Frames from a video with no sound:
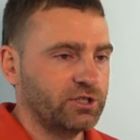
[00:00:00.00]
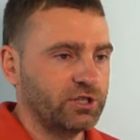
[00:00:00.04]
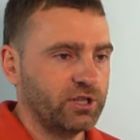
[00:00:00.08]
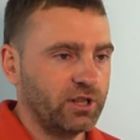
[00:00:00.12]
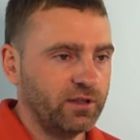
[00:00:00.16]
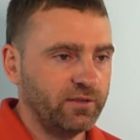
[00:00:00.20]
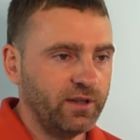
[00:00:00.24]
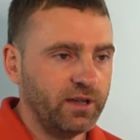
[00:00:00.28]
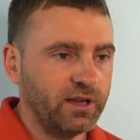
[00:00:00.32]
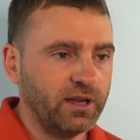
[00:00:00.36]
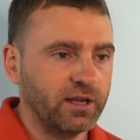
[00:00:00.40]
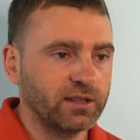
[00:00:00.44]

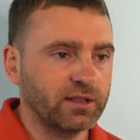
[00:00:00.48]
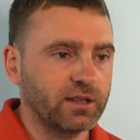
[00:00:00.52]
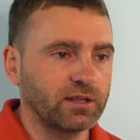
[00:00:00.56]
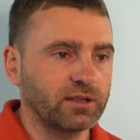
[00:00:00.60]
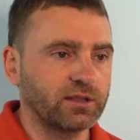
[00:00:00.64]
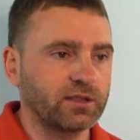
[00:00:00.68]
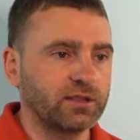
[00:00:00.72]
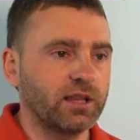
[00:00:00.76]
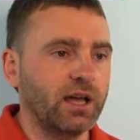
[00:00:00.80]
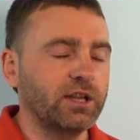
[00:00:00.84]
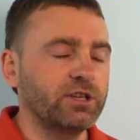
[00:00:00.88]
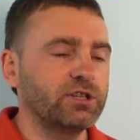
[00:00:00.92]
человек
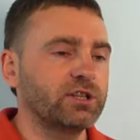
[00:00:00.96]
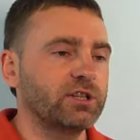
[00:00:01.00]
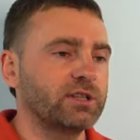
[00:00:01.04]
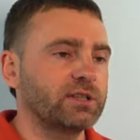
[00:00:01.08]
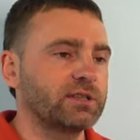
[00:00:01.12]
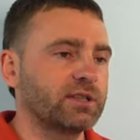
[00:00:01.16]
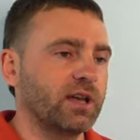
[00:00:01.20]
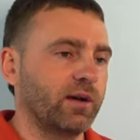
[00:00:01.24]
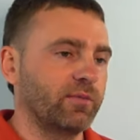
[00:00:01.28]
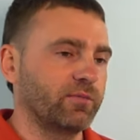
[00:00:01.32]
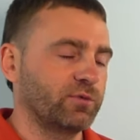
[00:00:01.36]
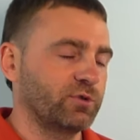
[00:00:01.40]
этот начал
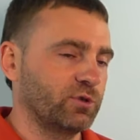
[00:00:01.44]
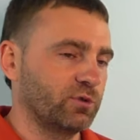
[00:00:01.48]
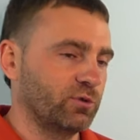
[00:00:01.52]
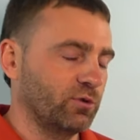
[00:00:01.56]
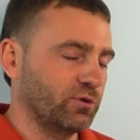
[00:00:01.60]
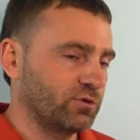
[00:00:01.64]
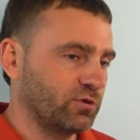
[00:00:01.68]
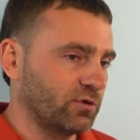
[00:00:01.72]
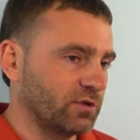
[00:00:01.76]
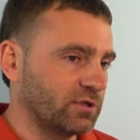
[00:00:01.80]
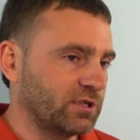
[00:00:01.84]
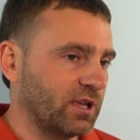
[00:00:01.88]
сам все, то
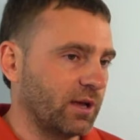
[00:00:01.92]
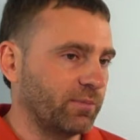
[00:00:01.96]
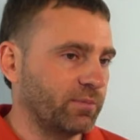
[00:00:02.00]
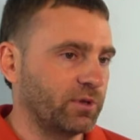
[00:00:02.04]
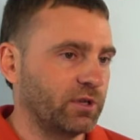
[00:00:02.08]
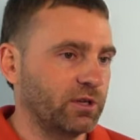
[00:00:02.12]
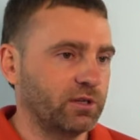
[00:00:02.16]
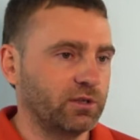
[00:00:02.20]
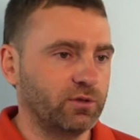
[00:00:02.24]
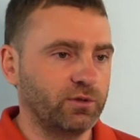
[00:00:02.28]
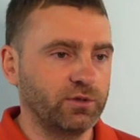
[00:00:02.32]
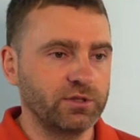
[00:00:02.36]
есть он сам
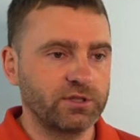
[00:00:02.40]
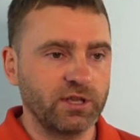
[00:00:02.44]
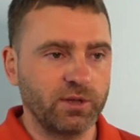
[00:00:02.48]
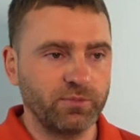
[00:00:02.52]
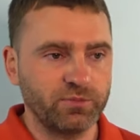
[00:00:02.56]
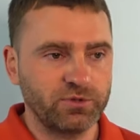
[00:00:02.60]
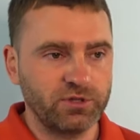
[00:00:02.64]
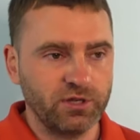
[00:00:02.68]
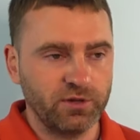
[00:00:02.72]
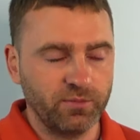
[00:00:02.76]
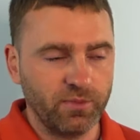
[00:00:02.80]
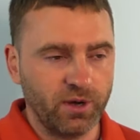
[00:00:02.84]
делал, он
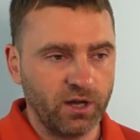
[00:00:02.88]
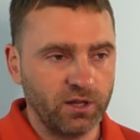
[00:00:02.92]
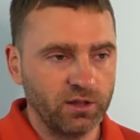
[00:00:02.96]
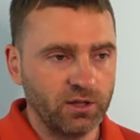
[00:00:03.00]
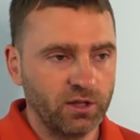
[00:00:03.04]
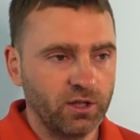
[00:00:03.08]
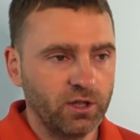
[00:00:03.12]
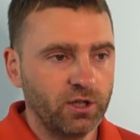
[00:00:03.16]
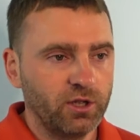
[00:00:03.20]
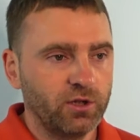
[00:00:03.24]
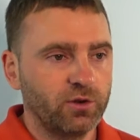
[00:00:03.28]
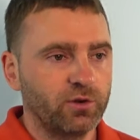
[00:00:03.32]
сам снимал,